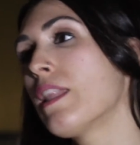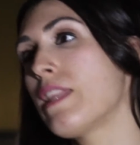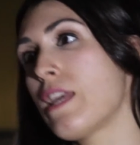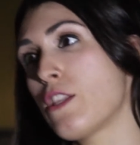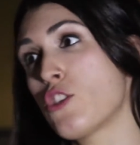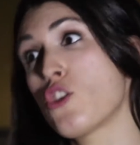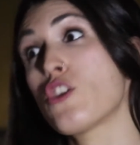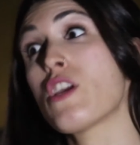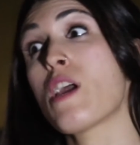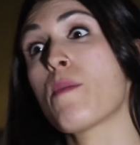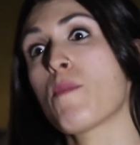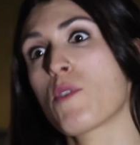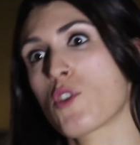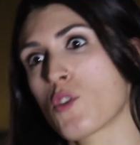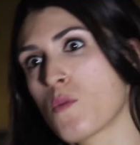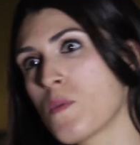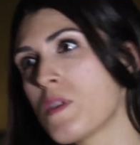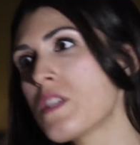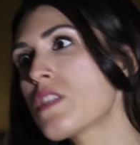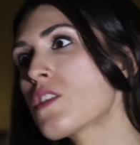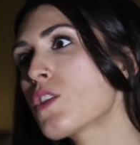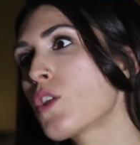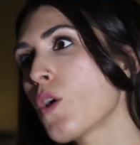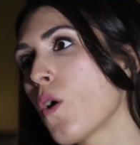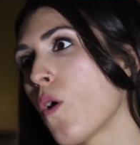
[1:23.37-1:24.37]
De hecho, ya hemos
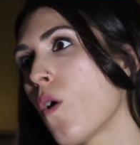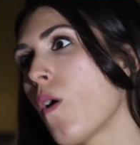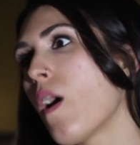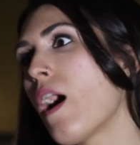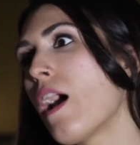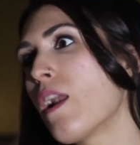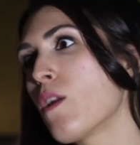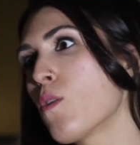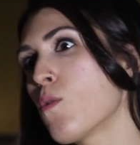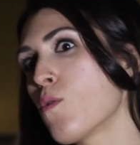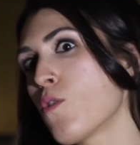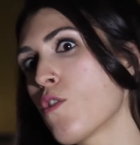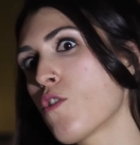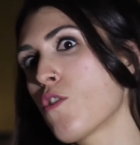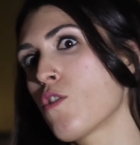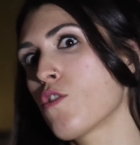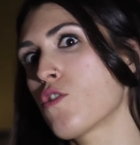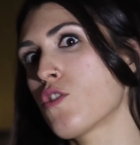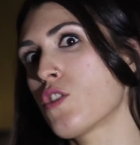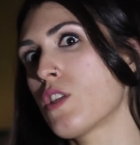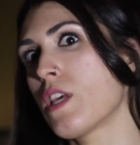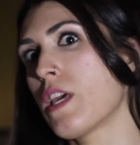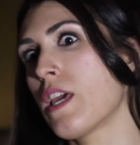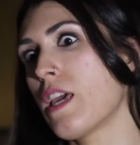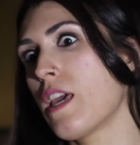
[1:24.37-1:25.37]
visto
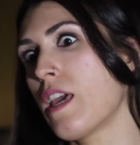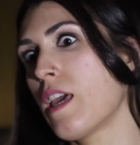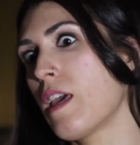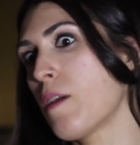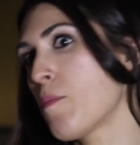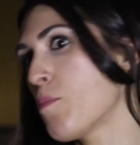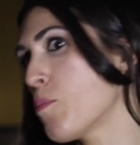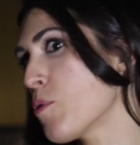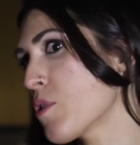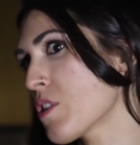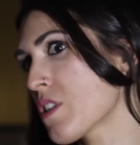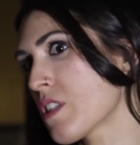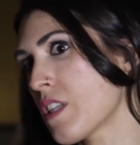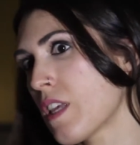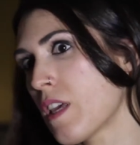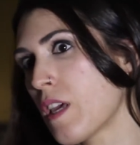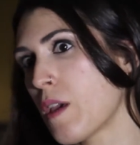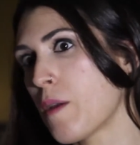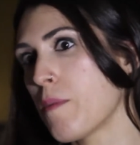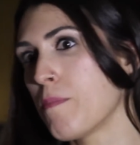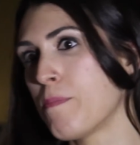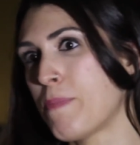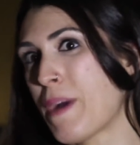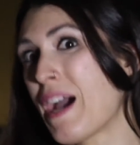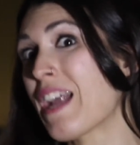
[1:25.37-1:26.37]
algunos eh, pues,
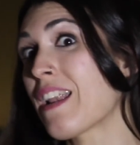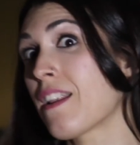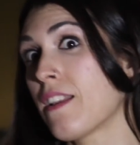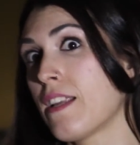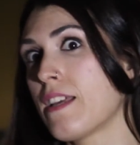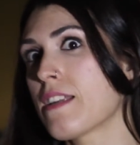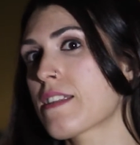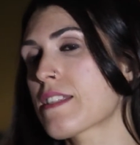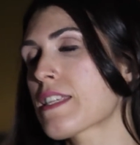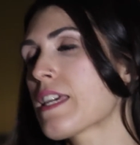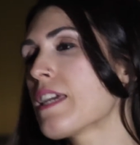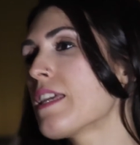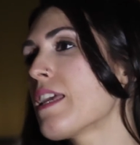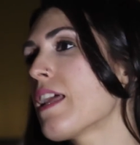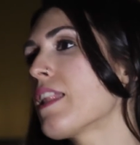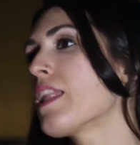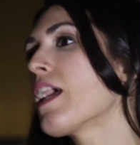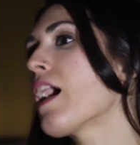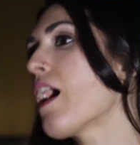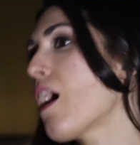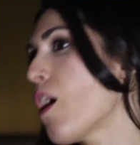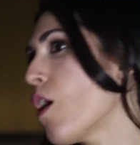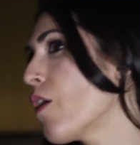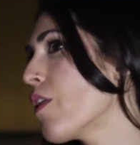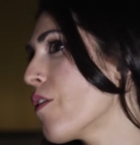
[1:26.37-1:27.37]
eh, partners que ya han
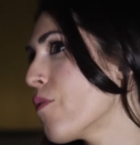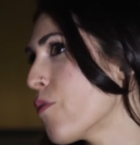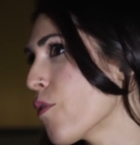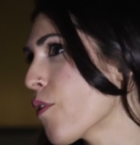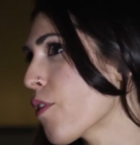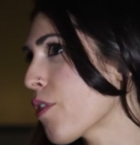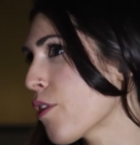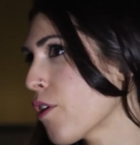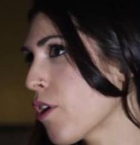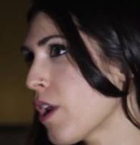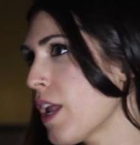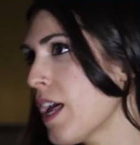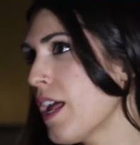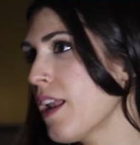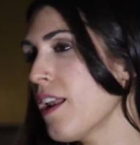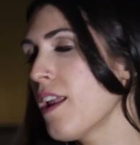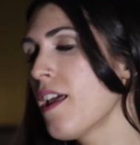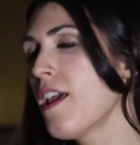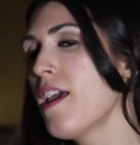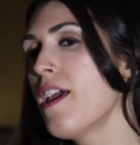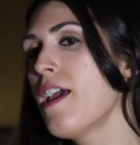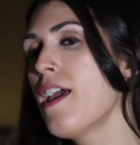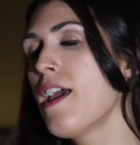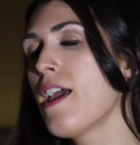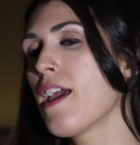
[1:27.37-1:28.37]
dejado de funcionar
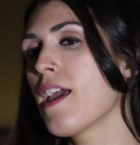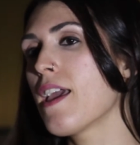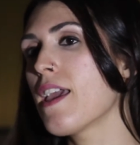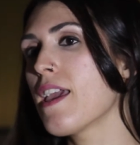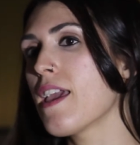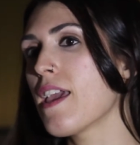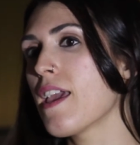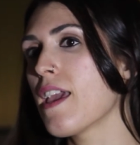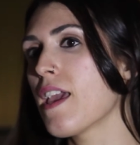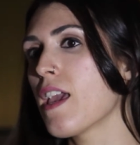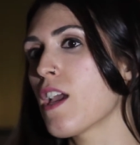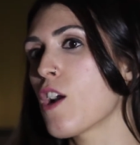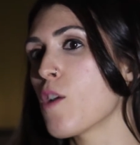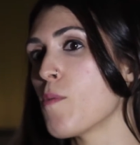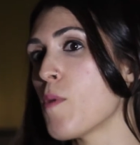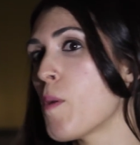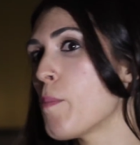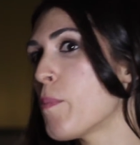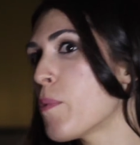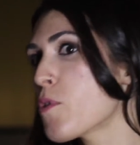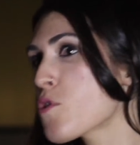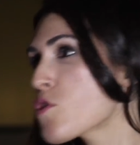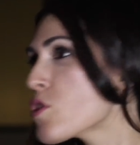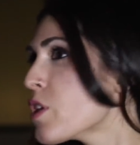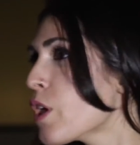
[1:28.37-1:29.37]
y como
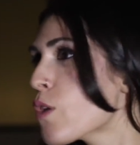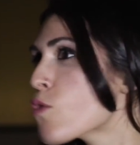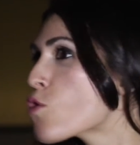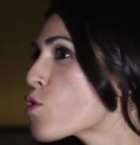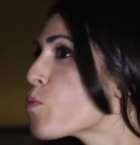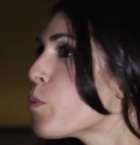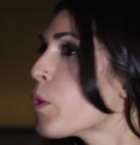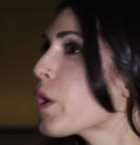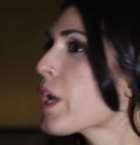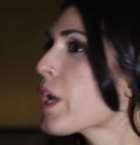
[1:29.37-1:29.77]
Posterus,